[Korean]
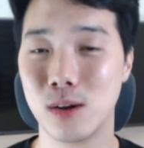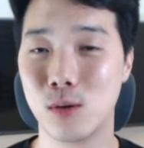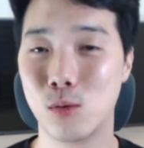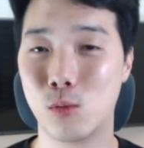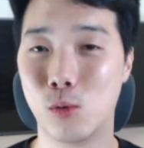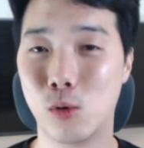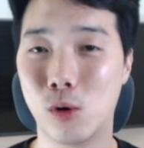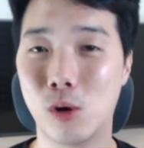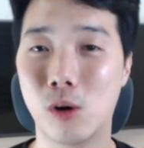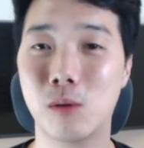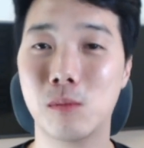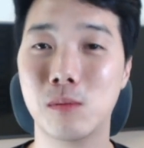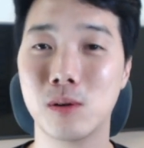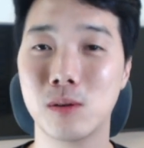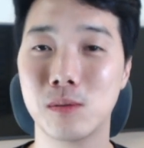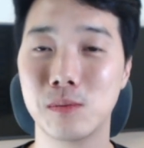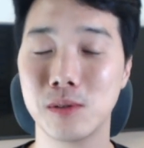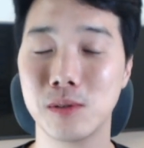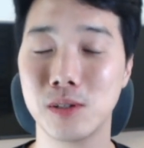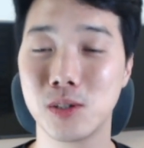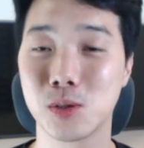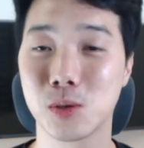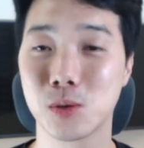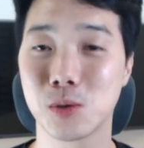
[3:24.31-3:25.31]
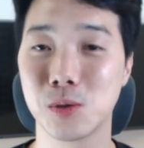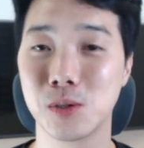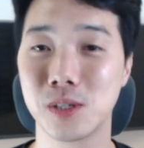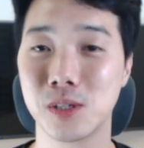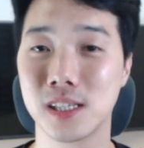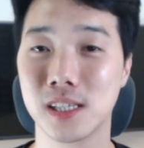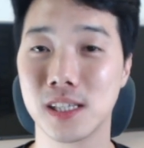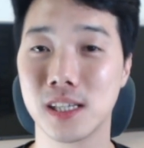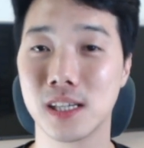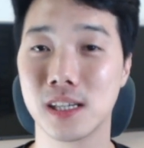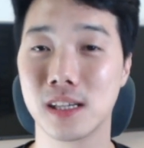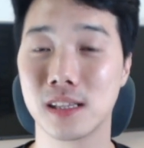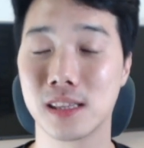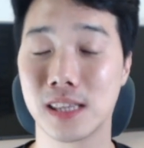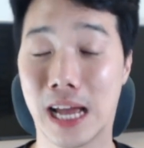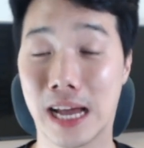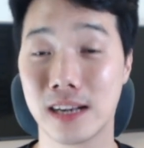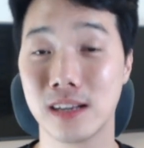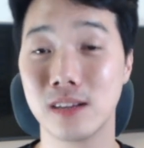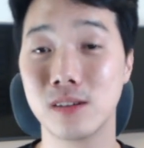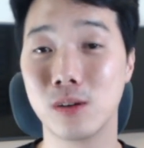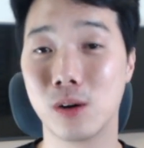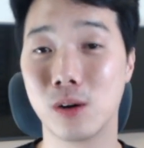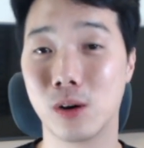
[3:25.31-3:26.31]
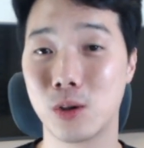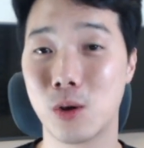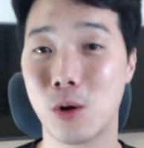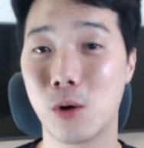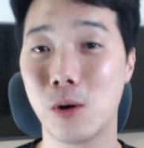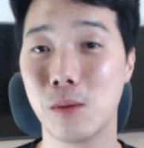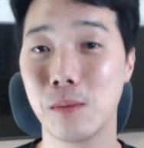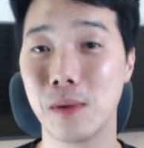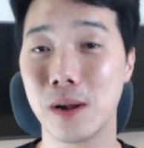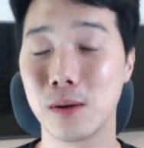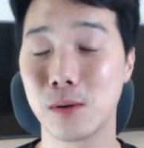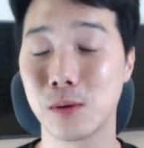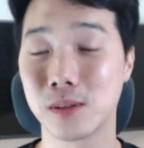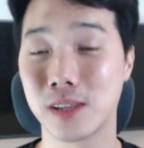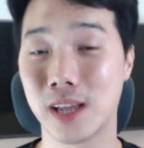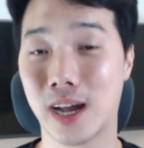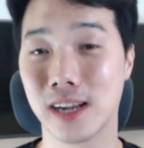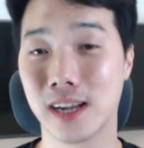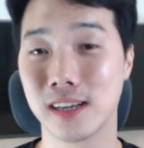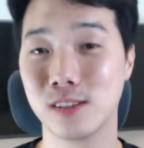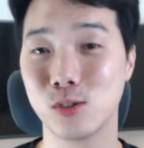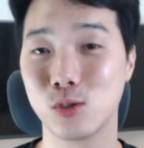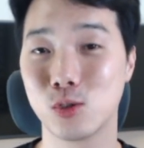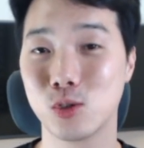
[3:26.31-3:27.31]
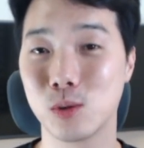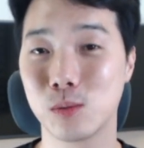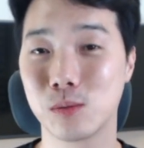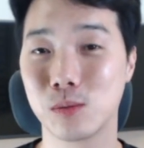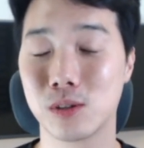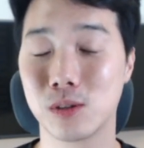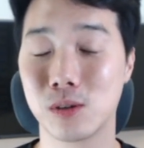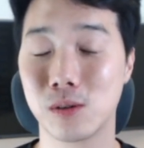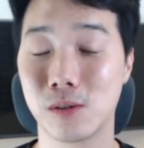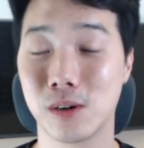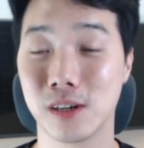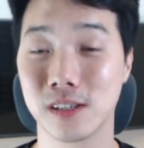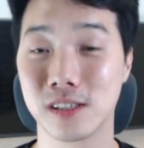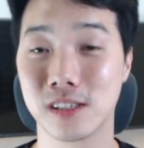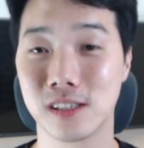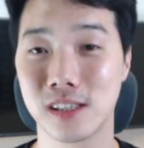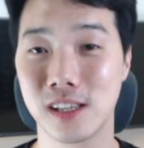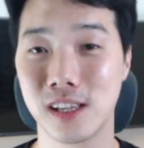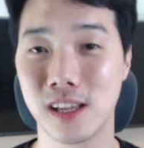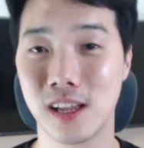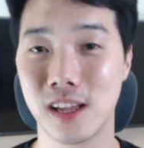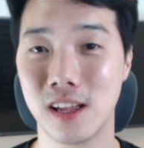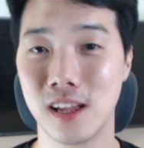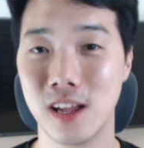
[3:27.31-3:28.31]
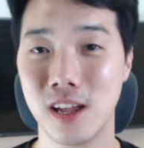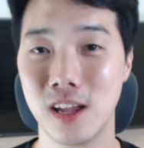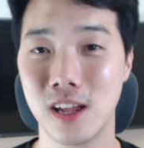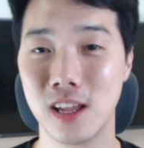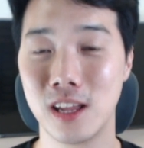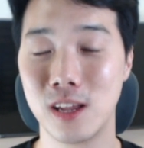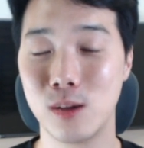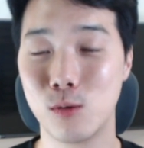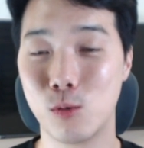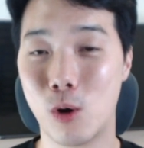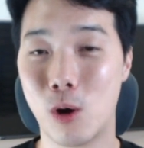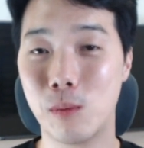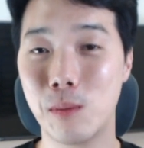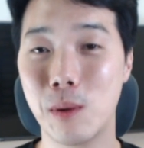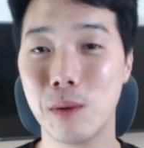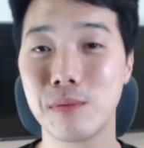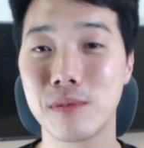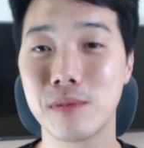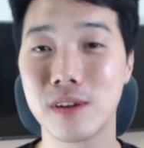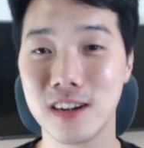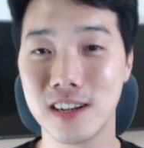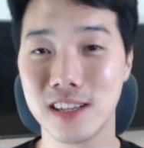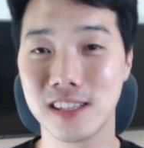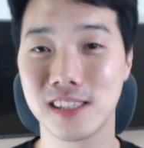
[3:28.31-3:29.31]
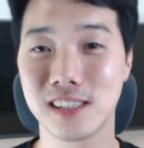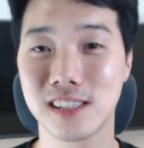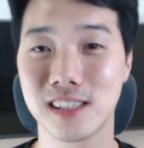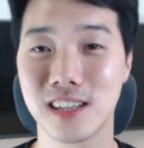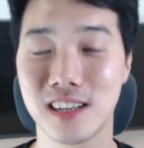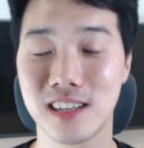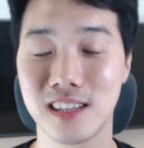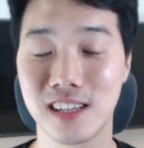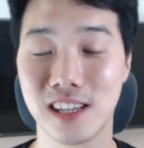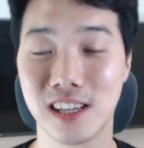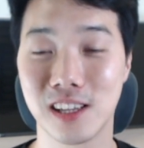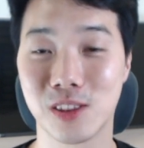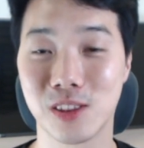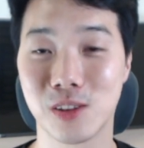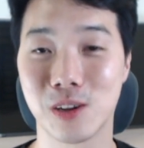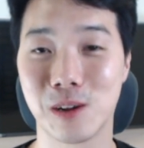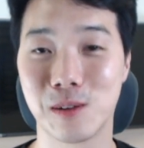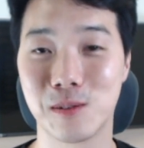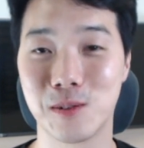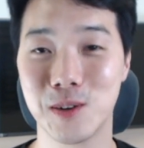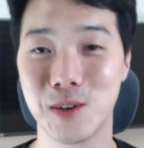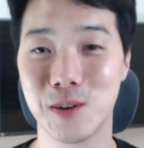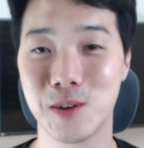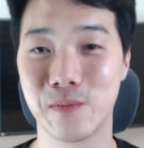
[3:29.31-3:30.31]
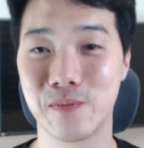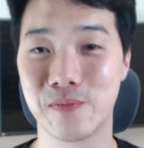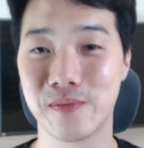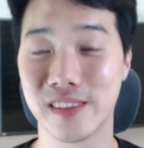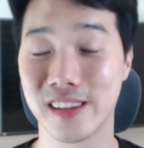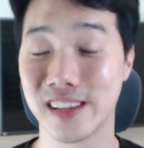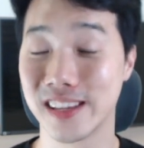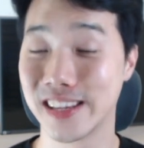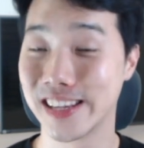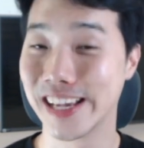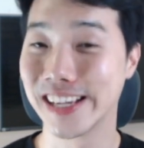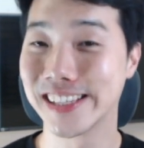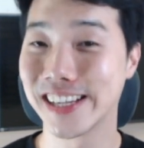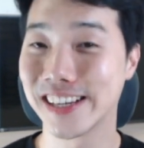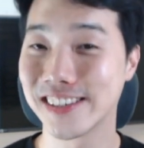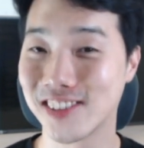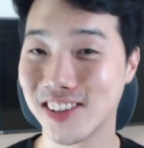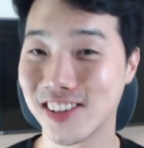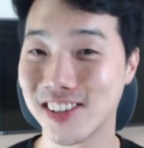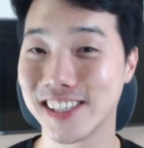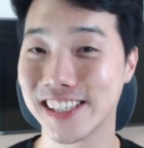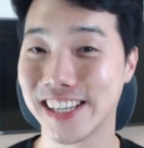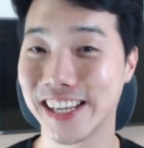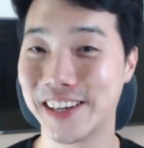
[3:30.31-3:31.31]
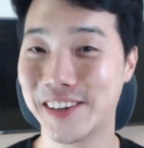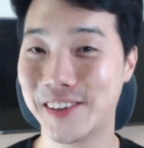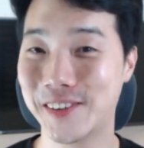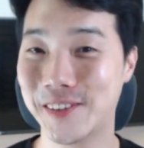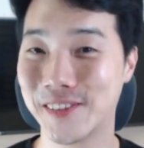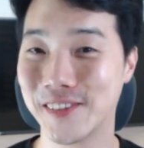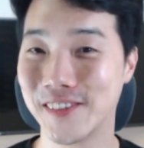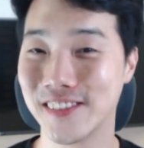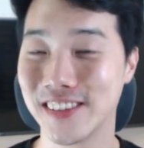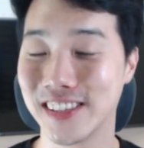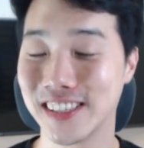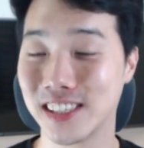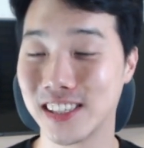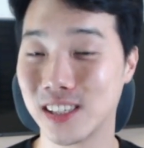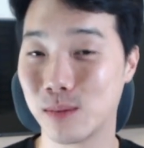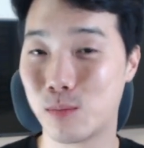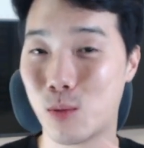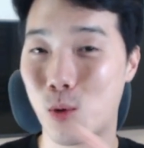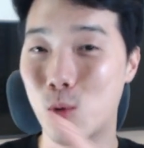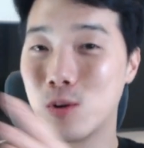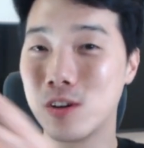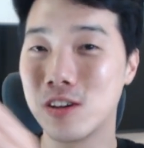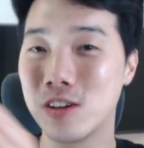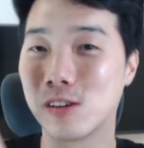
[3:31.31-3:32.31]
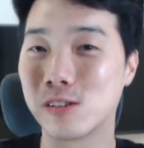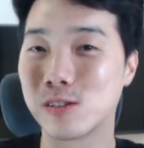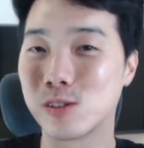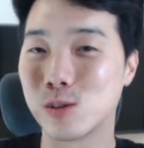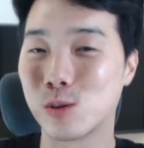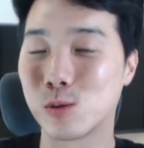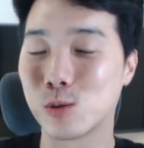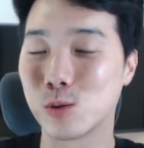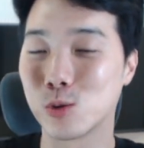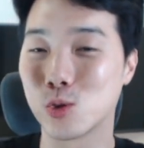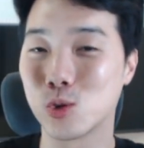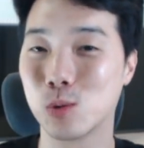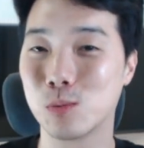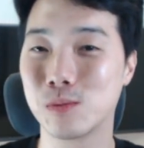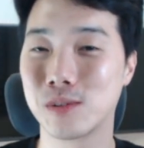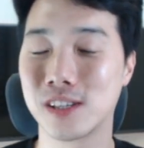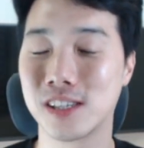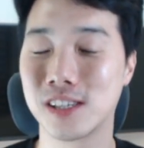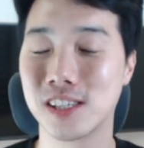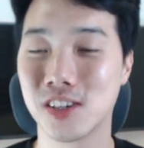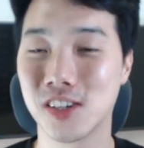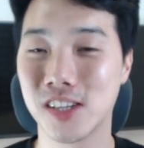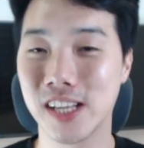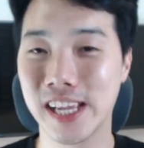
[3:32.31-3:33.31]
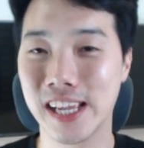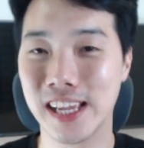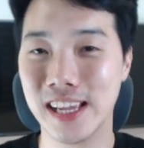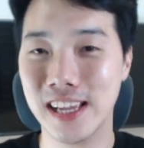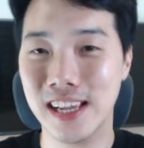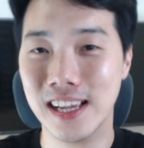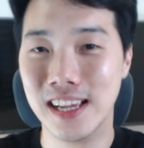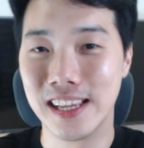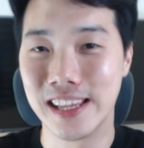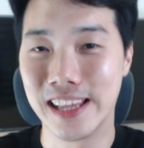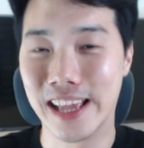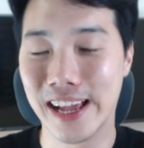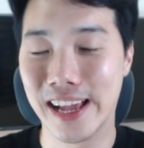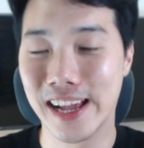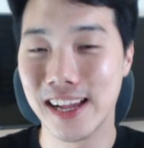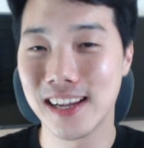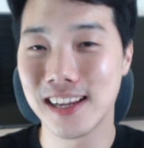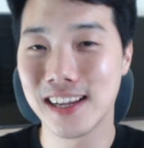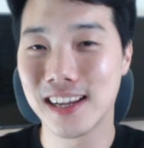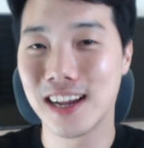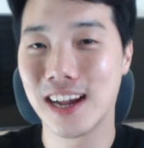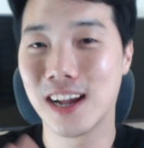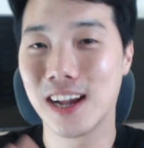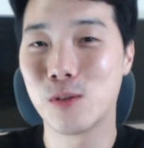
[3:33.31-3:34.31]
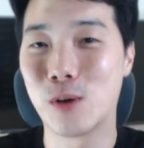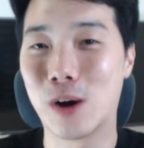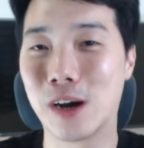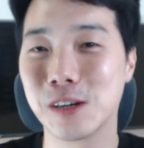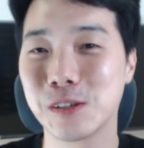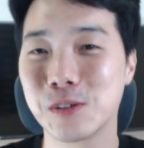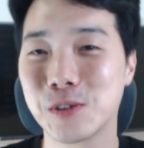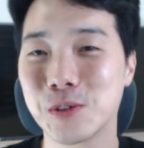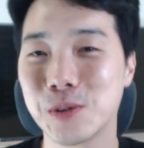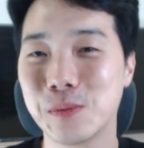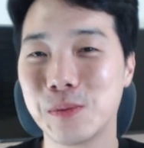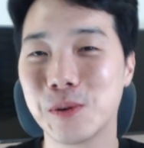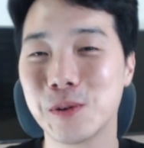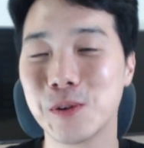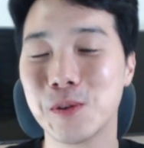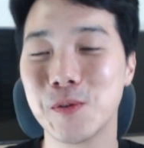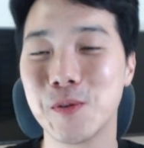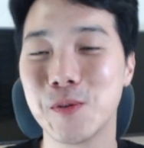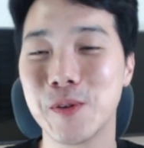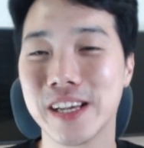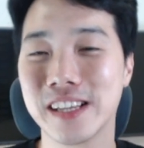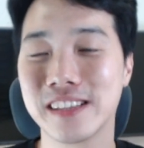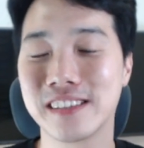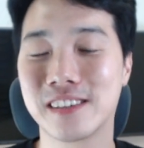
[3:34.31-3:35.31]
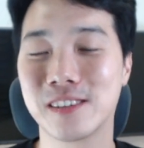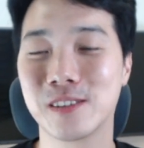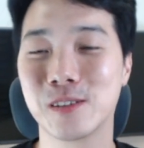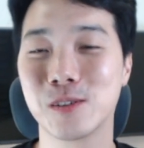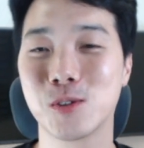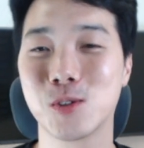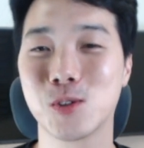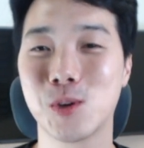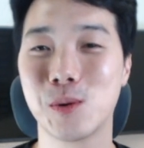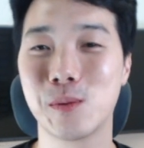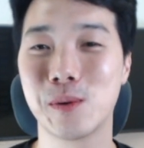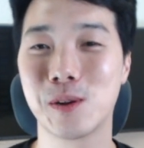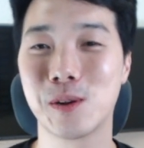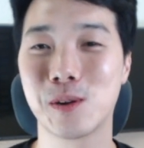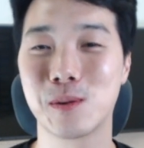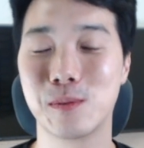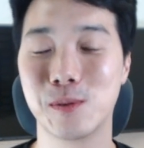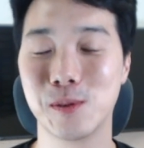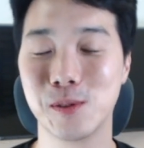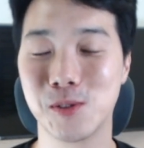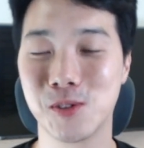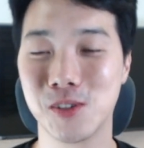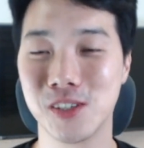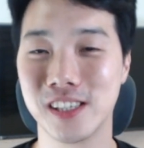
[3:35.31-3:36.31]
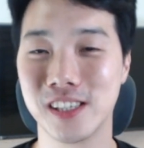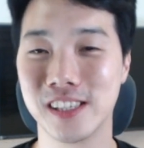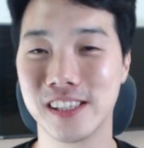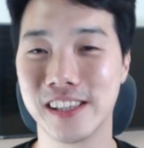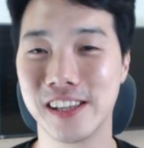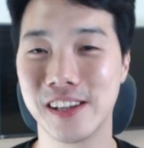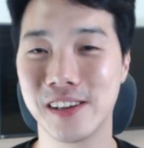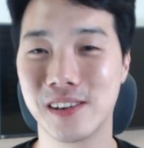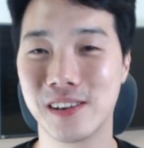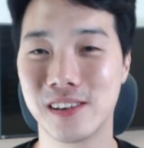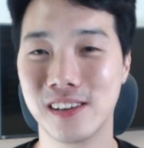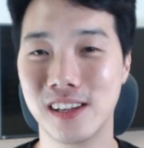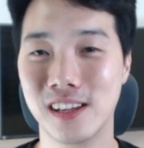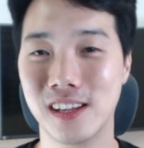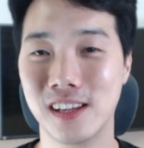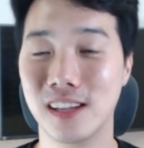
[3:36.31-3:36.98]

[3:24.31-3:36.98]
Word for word: 웜업은 저도 이제 다른 거, 영어 말고 다른 수업 들어갔을 때 이 웜업 클래스라는 게 있더라고요. 예상되시나요? 이제 본격적으로 수업 듣기 전에 약간 왕초보를 위한 그런 수업이라고 볼 수 있는데요.